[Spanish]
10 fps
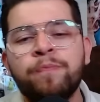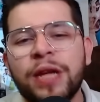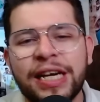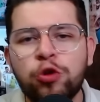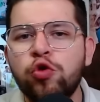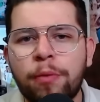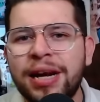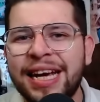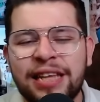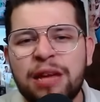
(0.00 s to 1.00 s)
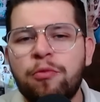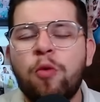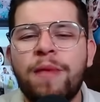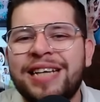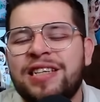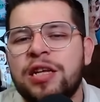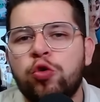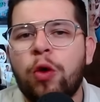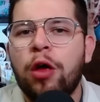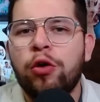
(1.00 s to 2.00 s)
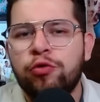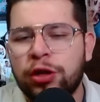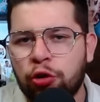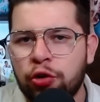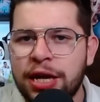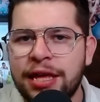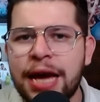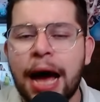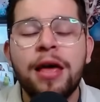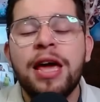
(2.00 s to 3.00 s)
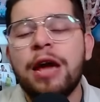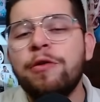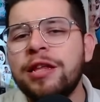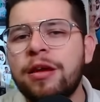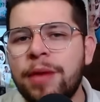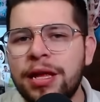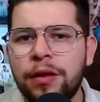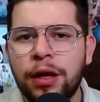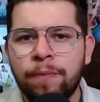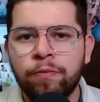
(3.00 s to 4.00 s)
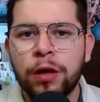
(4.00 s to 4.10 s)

es un nombre que tenemos más acentuado en nuestro día a día. Evidentemente